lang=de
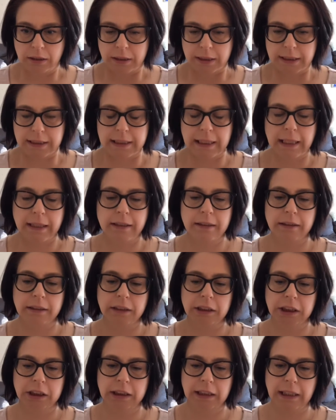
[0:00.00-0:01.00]

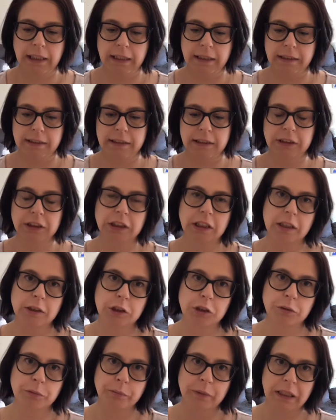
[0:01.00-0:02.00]
Second Chance, das
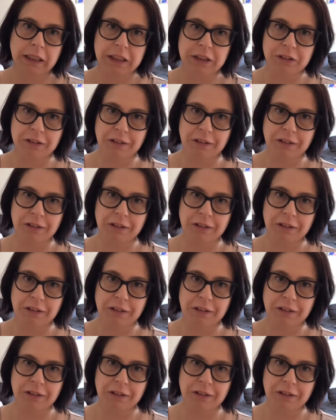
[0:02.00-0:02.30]
stand schon mal